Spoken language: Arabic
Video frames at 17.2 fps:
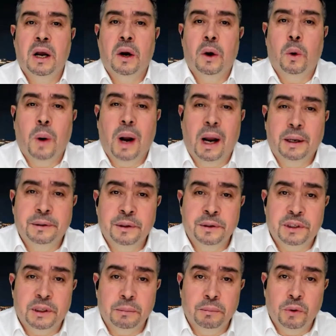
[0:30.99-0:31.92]
واحد
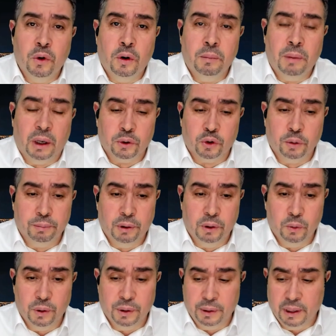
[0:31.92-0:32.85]
نسميوه معطب
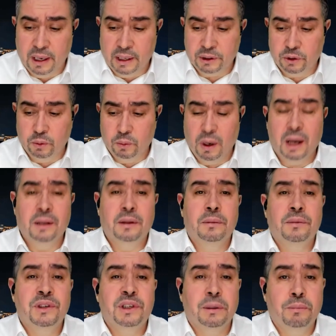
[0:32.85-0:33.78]
الوناس وواحد
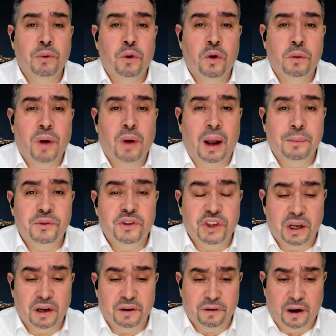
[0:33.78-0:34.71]
نسميوه محمد
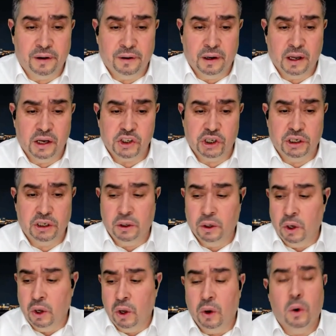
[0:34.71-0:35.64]
شريف حناشي
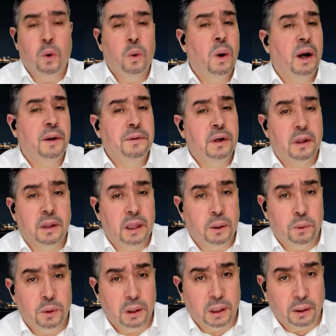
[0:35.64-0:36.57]
وواحد كذا
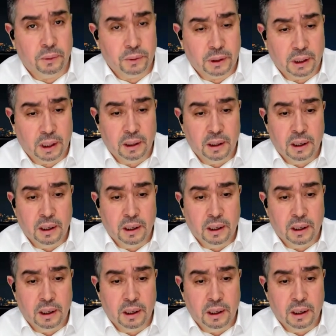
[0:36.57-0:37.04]
وكذا وكذا